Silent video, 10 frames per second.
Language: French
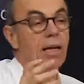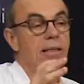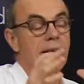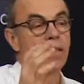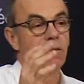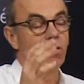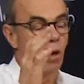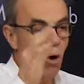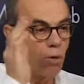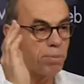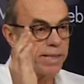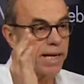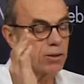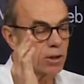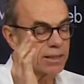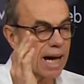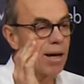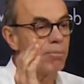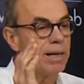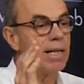ça équivaut à un billet de
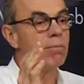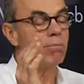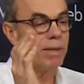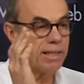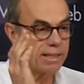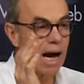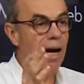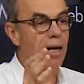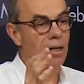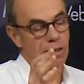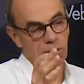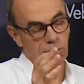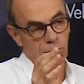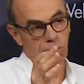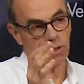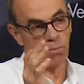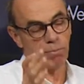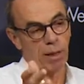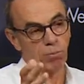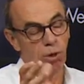100 000 milliards du
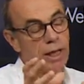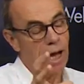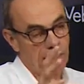Zimbabwe,